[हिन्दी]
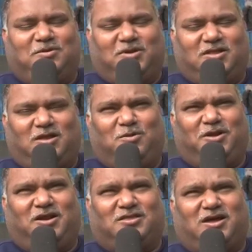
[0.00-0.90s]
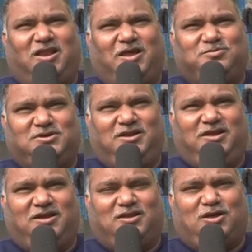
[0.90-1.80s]
जमादारों की हड़ताल है
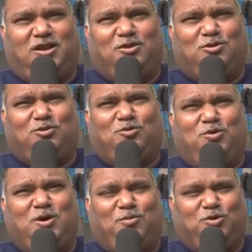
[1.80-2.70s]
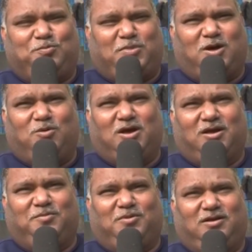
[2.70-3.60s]
एमसीडी की हड़ताल है तो कूड़ा बहुत पड़ा हुआ
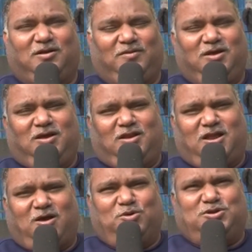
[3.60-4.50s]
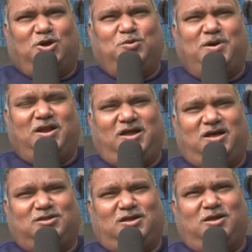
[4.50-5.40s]
है ना कोई झाड़ू मारने
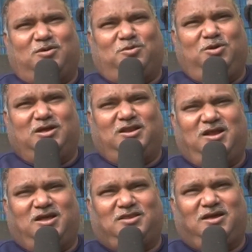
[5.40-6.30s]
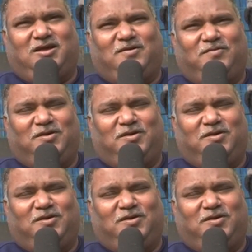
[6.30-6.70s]
आता है ना कोई करने आता है